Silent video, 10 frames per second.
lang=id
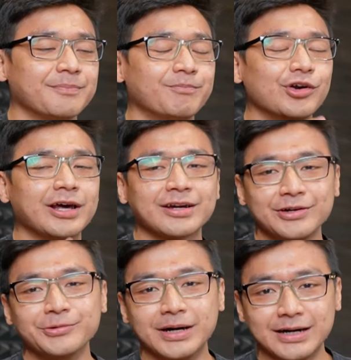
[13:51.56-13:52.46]
Bulan
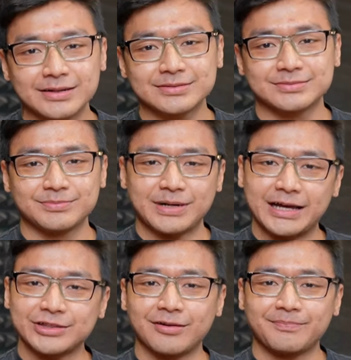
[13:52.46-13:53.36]
kedua
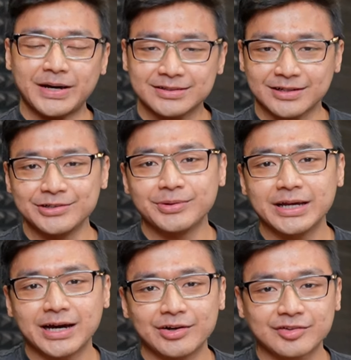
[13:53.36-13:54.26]
atau part kedua
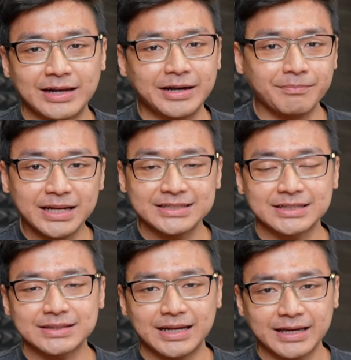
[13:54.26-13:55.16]
yang harus kalian beli
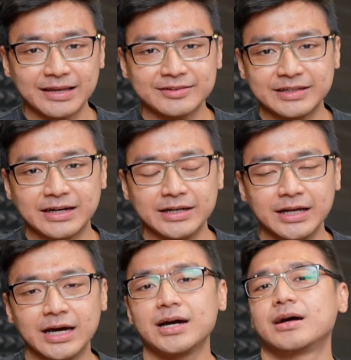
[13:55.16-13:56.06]
setelah casing
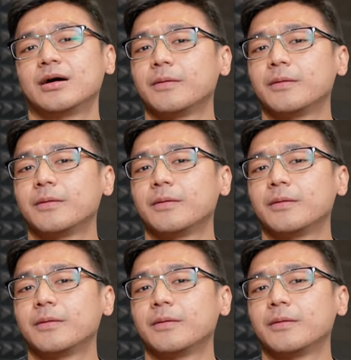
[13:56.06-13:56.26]
adalah